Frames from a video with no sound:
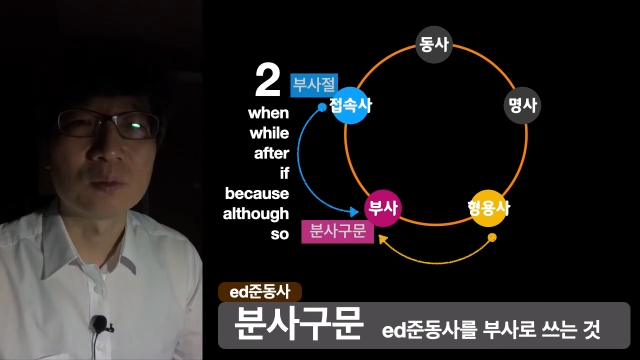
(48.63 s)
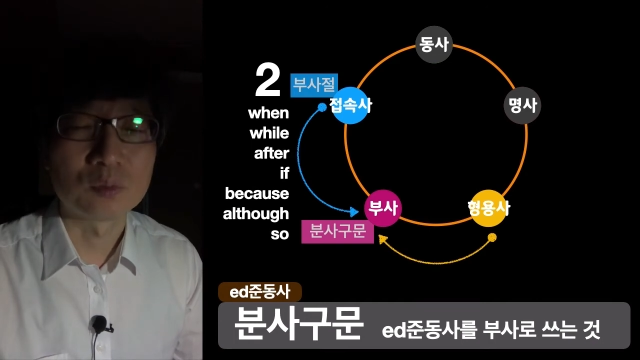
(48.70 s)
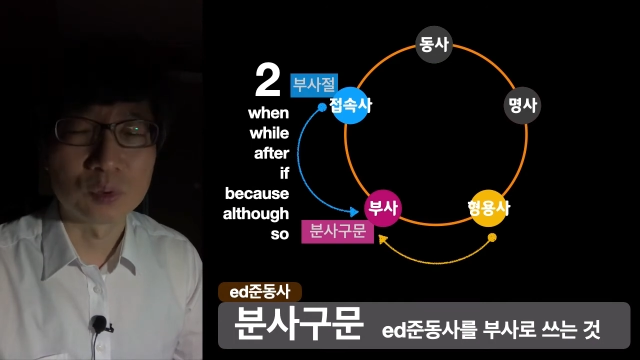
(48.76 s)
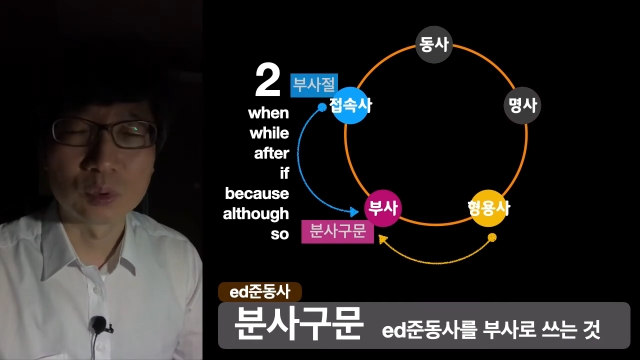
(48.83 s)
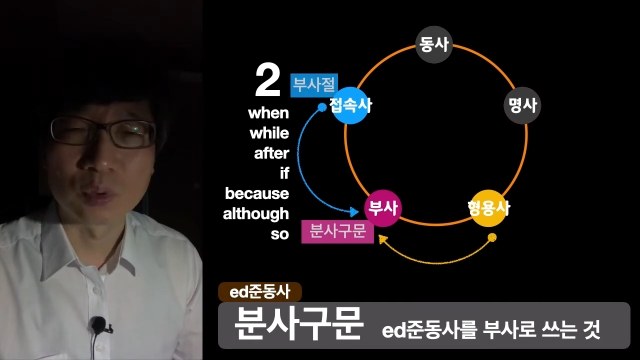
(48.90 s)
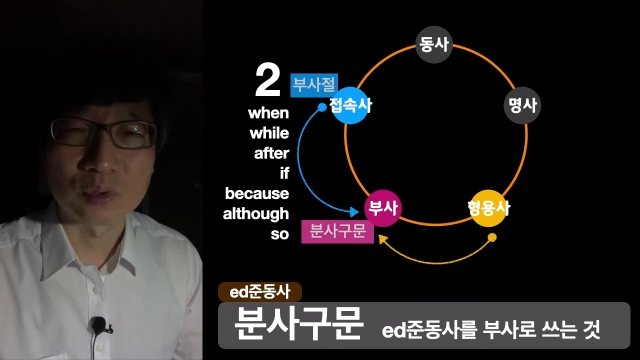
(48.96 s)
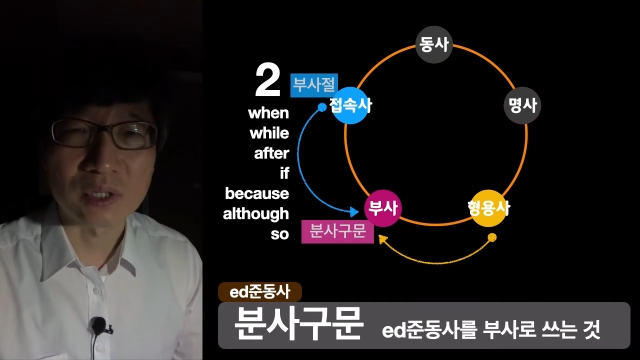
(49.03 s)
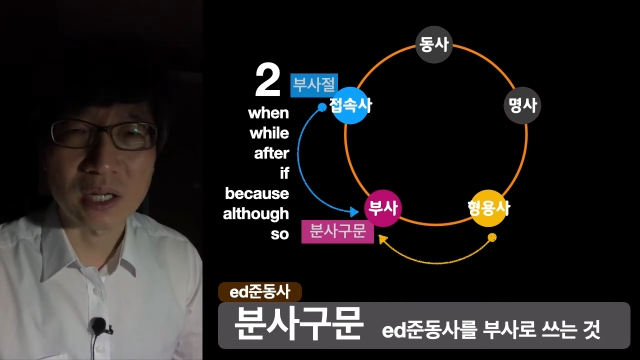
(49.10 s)

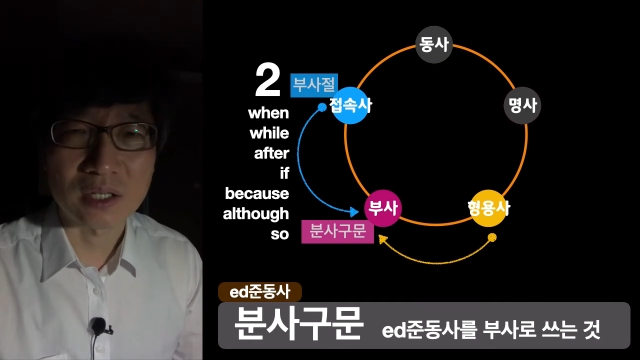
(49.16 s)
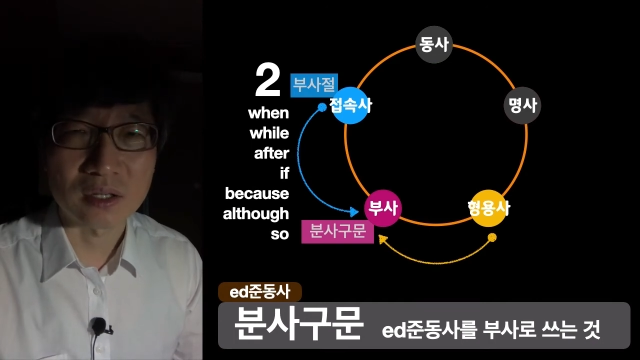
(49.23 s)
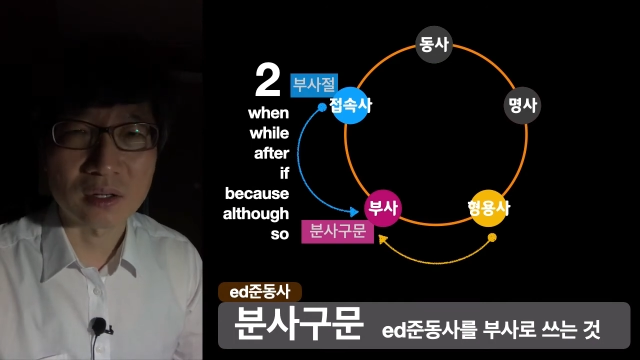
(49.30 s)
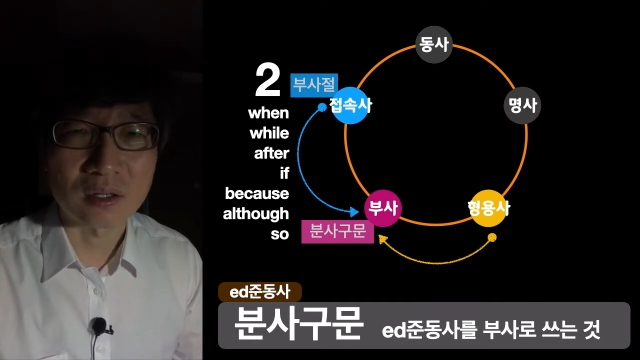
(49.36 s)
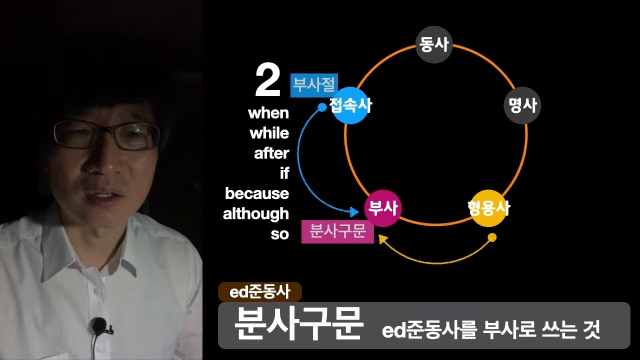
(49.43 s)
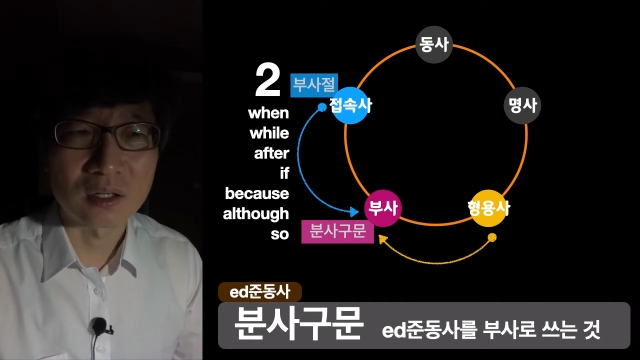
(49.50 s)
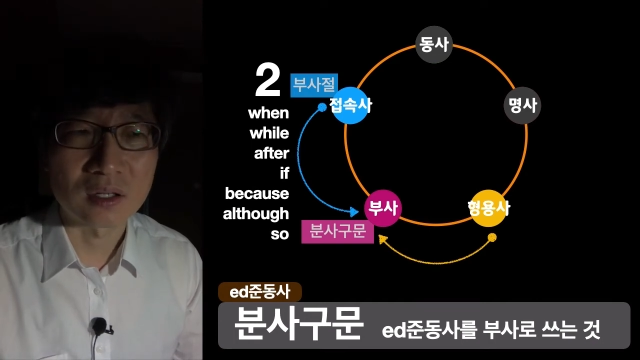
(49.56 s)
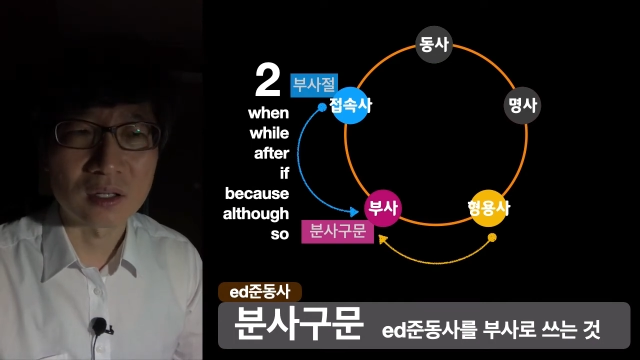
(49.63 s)

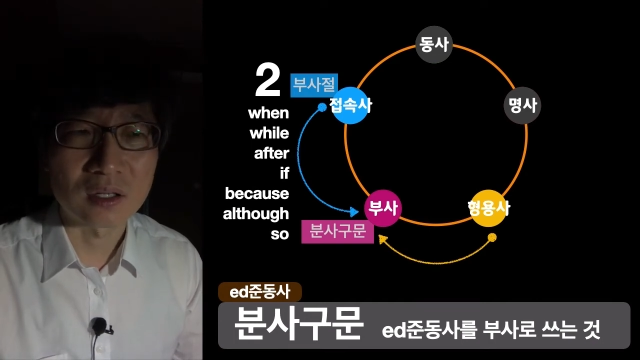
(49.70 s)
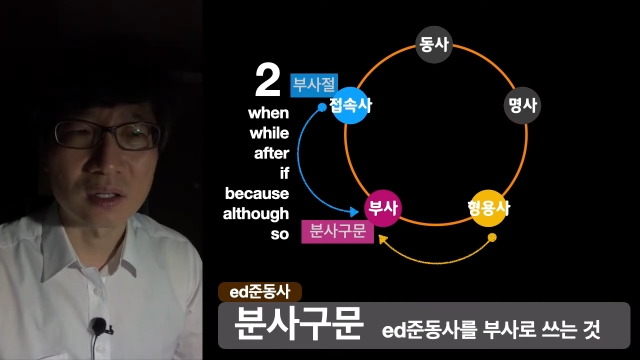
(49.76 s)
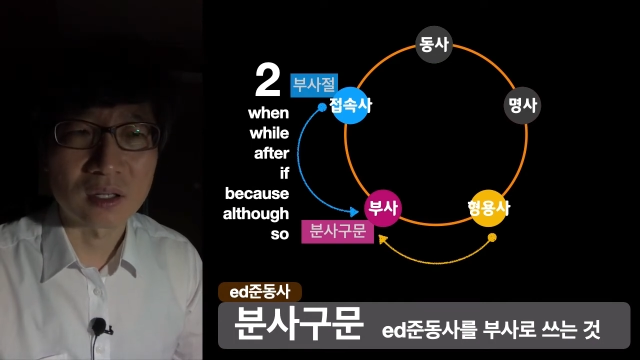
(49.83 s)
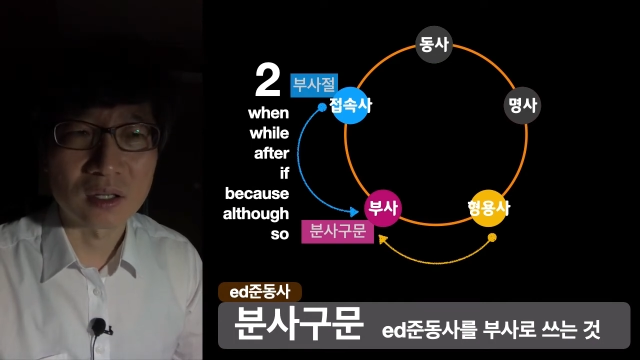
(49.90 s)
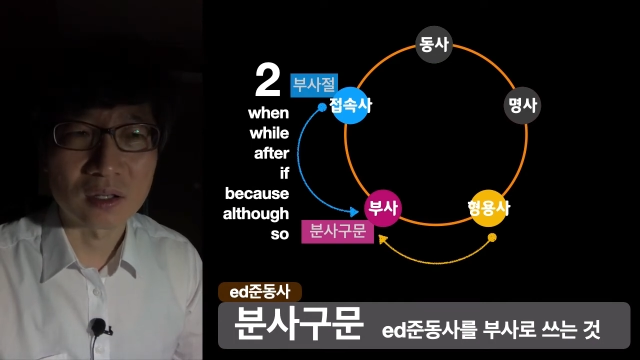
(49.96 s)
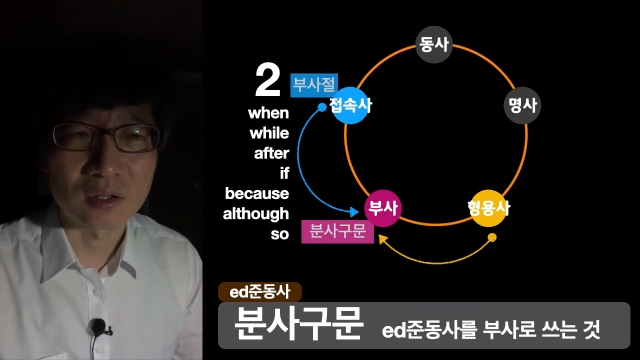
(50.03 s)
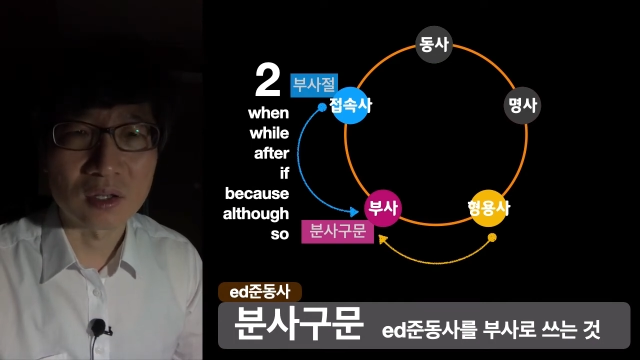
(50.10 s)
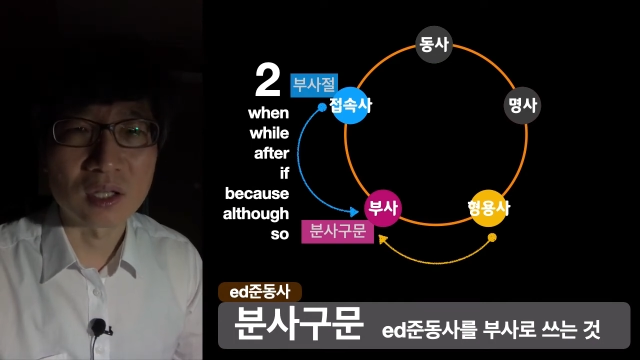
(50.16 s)
무동사절이
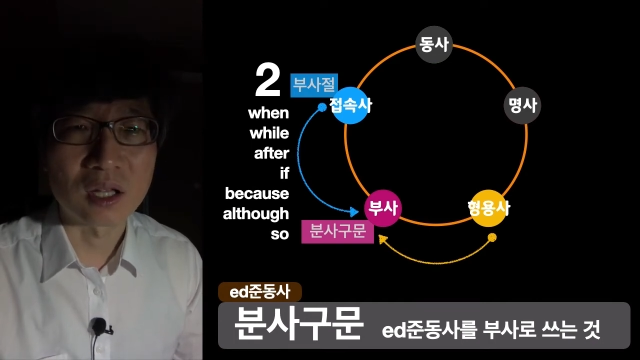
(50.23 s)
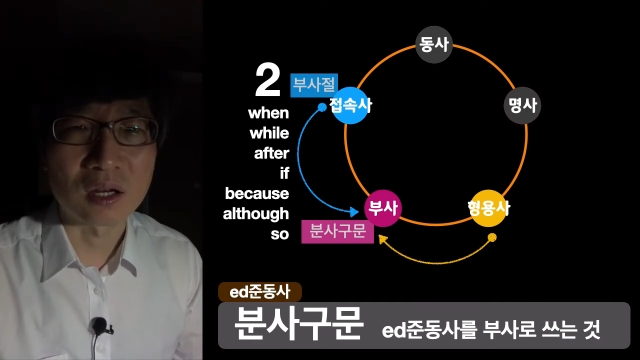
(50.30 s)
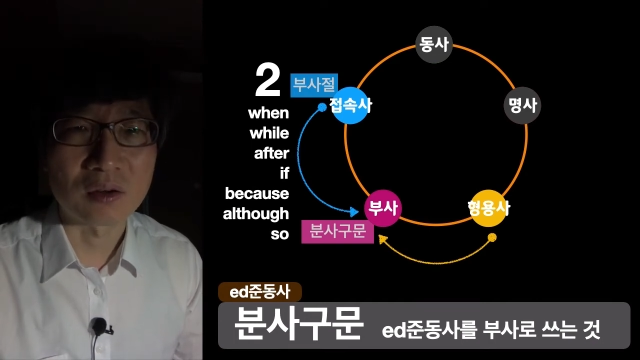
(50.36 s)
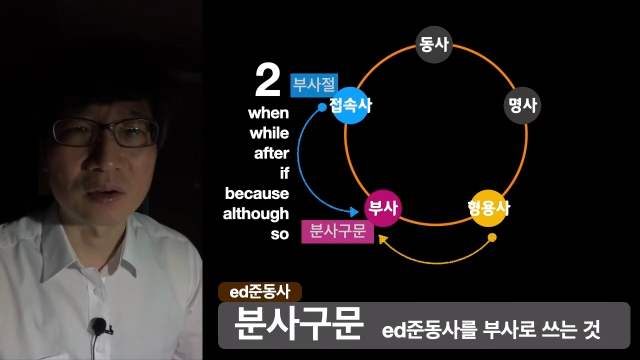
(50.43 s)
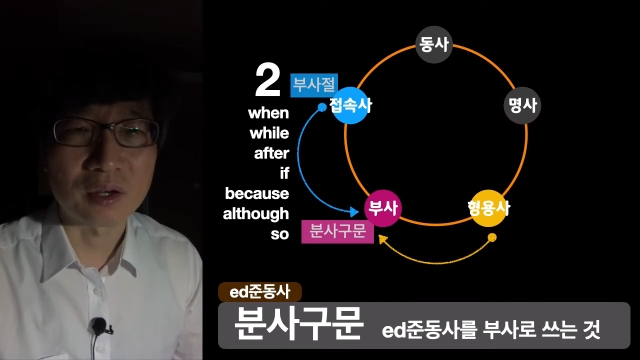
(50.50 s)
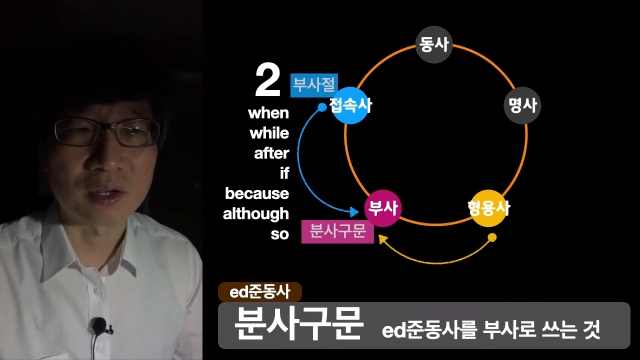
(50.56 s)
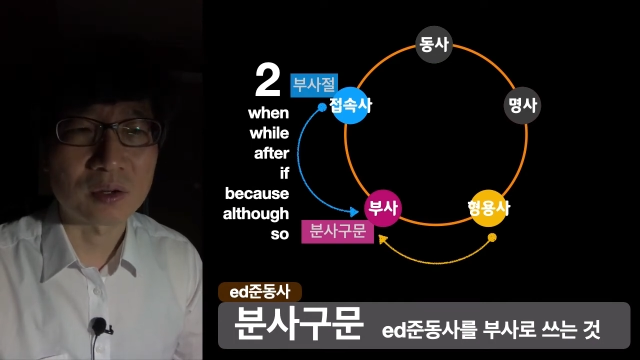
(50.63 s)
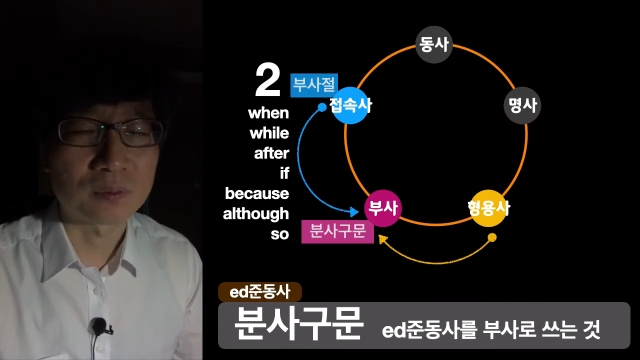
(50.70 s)
되는
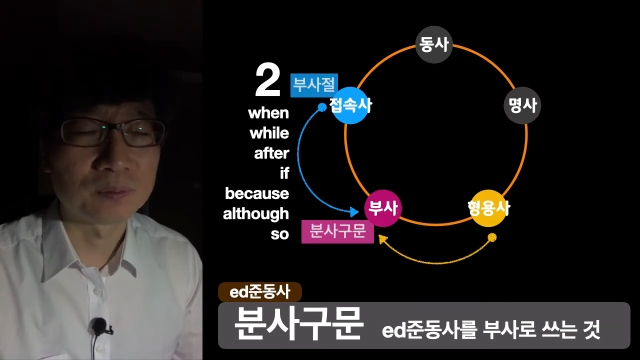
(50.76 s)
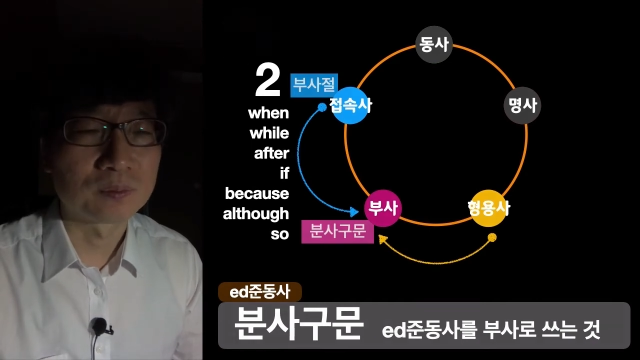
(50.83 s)
거예요.